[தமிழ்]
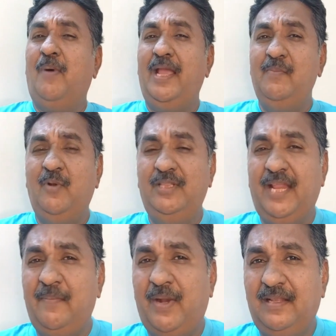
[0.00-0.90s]
பாயம்புலி
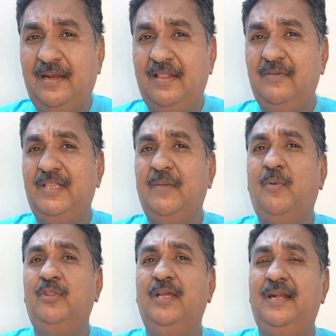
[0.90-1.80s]
திரைப்படத்திலிருந்து வந்த
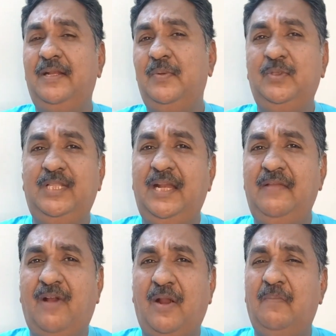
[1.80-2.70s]
பொத்துக்கிட்டு ஊத்து
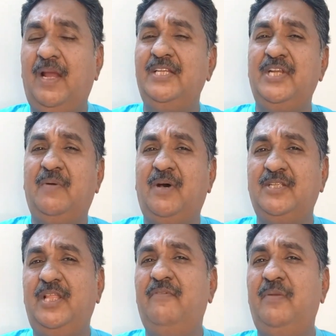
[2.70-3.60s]
தெளிவான மலேசியா
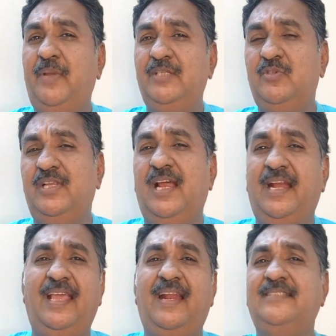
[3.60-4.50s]
வாசுதேவன் பி சுசிலா
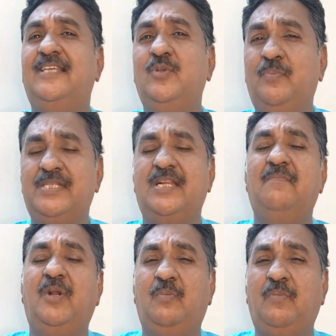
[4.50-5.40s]
இளையராஜா சூப்பர்
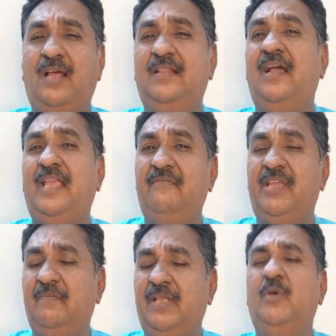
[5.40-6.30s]
ஸ்டார் மற்றும் ராதா
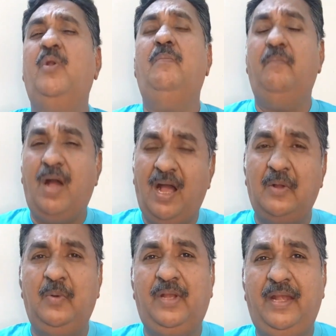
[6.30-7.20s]
ஏபிஎம் இந்த ஒரு மகா
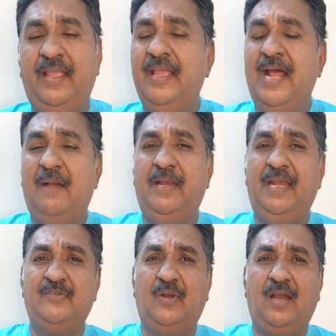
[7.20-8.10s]
கூட்டணி
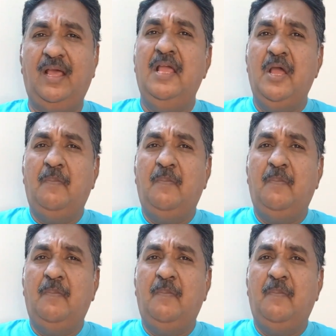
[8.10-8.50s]
அப்படின்னே சொல்லலாம்